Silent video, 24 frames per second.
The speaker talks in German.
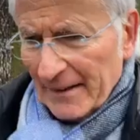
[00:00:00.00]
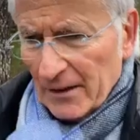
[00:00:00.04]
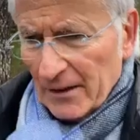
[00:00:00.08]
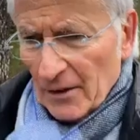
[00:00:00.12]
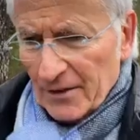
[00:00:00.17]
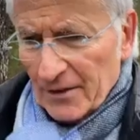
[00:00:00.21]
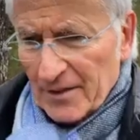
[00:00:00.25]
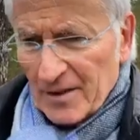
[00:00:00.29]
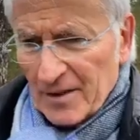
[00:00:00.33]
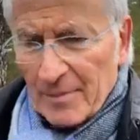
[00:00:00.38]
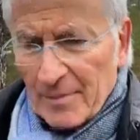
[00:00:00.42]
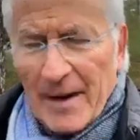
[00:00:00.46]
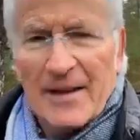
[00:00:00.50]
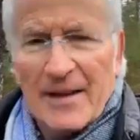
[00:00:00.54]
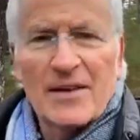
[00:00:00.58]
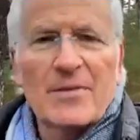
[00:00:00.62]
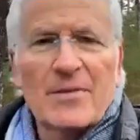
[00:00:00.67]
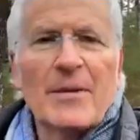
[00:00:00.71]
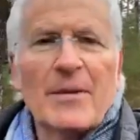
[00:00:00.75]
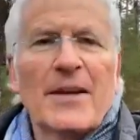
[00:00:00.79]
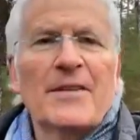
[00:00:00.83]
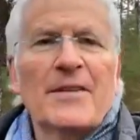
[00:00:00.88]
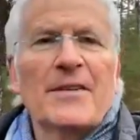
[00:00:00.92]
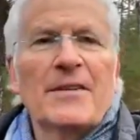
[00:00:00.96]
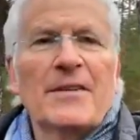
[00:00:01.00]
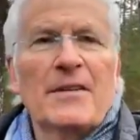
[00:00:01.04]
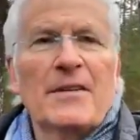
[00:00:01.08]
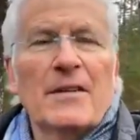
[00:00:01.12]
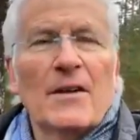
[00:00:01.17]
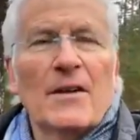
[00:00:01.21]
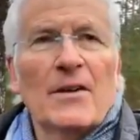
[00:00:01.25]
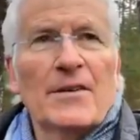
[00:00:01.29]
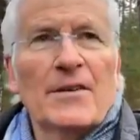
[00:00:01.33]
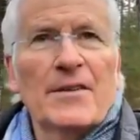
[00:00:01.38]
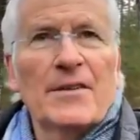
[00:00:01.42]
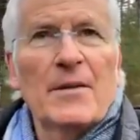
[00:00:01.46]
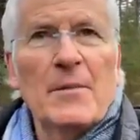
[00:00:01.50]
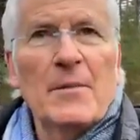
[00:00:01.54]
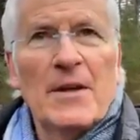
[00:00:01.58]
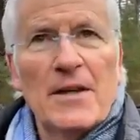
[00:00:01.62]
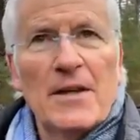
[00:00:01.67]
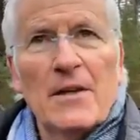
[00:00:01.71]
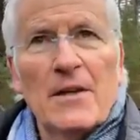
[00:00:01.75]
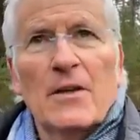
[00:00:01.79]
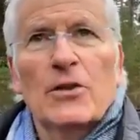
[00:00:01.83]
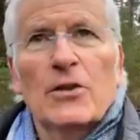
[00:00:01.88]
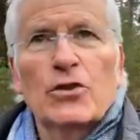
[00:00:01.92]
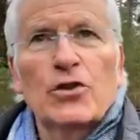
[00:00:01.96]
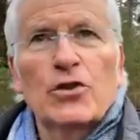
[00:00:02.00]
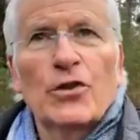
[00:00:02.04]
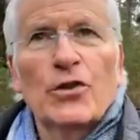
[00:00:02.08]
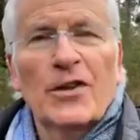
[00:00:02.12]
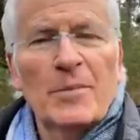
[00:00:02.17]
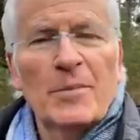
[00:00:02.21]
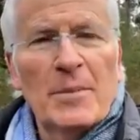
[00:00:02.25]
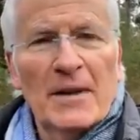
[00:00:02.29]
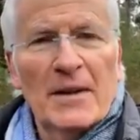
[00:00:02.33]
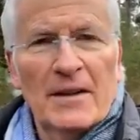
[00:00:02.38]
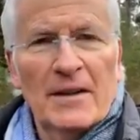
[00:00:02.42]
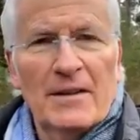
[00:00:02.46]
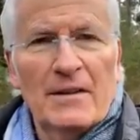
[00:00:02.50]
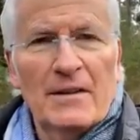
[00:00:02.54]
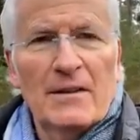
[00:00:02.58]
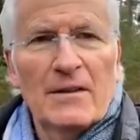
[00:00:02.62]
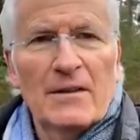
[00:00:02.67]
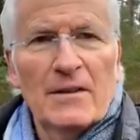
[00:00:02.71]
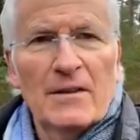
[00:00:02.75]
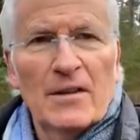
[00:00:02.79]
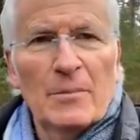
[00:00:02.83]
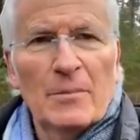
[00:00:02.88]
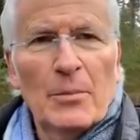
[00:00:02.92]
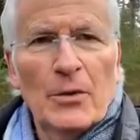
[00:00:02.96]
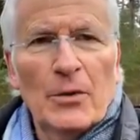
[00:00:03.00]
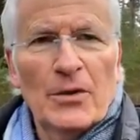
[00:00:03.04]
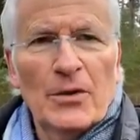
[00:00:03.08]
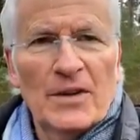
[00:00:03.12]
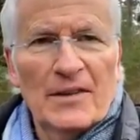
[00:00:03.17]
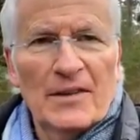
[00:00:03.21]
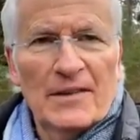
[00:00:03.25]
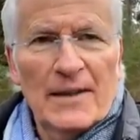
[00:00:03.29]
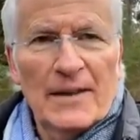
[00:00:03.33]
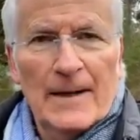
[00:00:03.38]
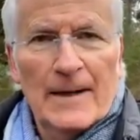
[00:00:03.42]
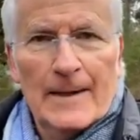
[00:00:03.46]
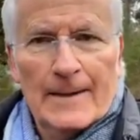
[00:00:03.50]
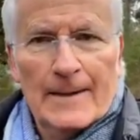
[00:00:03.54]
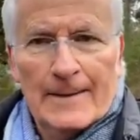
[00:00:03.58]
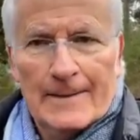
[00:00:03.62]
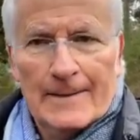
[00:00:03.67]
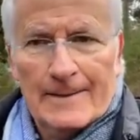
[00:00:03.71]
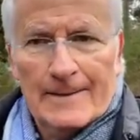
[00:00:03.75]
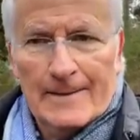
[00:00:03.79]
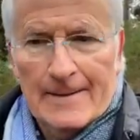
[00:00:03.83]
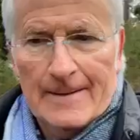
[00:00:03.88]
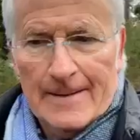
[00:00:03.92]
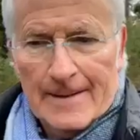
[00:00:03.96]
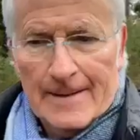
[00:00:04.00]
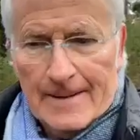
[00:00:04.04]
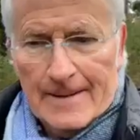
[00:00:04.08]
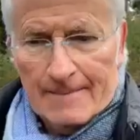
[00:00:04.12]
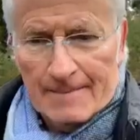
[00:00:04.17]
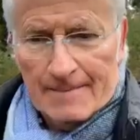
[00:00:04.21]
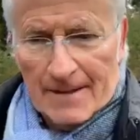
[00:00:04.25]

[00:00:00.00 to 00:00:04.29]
in 2022 aus dem Innenausschuss berichten des Bundestages.